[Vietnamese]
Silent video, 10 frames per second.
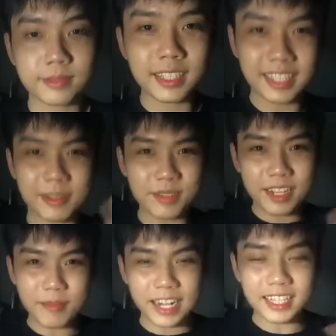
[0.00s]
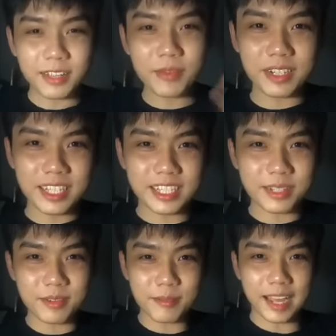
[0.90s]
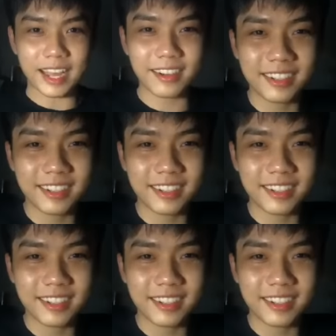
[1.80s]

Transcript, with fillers: chào mừng các bạn đã tới với ly chim với bảo